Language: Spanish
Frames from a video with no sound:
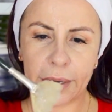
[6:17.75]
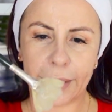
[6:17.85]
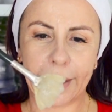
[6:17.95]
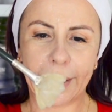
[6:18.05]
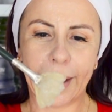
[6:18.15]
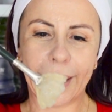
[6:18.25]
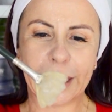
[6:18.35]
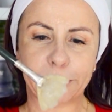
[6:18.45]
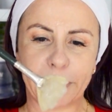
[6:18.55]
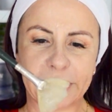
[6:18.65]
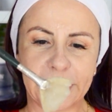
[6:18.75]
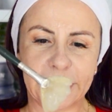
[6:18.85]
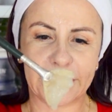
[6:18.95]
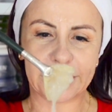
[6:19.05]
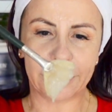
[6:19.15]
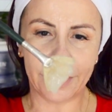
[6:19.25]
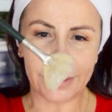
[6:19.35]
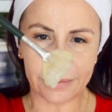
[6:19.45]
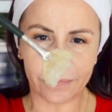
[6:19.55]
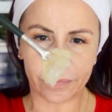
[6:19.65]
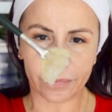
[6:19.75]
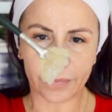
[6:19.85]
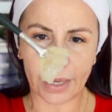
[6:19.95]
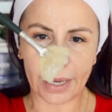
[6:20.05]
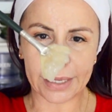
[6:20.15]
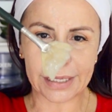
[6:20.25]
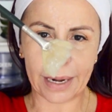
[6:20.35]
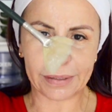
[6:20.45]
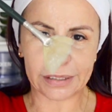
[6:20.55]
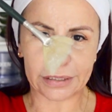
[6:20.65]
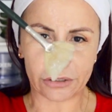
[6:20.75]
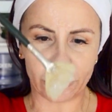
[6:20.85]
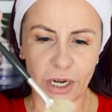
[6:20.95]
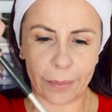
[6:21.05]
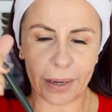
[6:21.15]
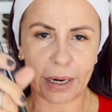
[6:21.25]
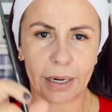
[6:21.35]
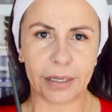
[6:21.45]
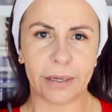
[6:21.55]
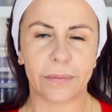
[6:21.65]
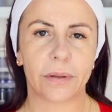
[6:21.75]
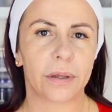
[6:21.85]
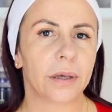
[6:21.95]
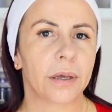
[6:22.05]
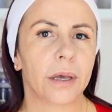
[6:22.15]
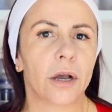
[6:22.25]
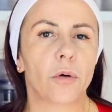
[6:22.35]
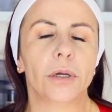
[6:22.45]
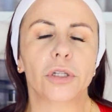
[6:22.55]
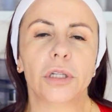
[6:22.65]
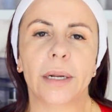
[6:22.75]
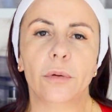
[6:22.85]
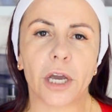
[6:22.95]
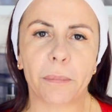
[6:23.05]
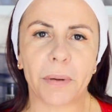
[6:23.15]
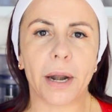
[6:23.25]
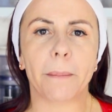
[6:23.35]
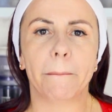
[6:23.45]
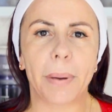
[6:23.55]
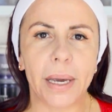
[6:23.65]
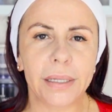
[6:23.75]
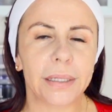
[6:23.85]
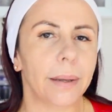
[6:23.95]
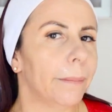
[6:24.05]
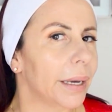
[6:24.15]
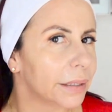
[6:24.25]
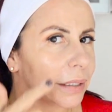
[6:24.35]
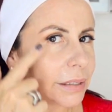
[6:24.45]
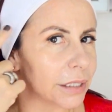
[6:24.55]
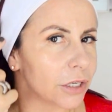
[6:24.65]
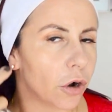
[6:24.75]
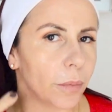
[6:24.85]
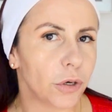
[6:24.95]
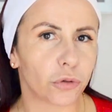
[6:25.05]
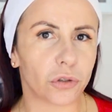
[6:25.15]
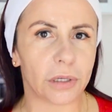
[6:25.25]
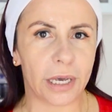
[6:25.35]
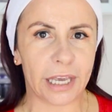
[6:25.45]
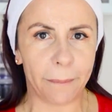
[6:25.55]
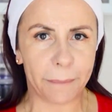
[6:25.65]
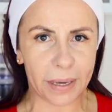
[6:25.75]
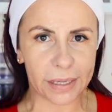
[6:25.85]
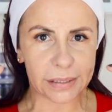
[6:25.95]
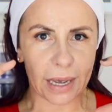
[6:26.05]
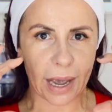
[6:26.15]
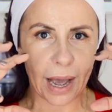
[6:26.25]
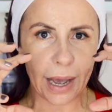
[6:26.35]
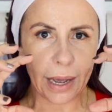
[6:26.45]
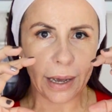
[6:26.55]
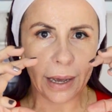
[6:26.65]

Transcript: Queda espesita, ¿sí ves? Esa es la presentación de la mascarilla. ¿Cuánto tenemos que esperar? 20, 25 minutos. Ella empieza a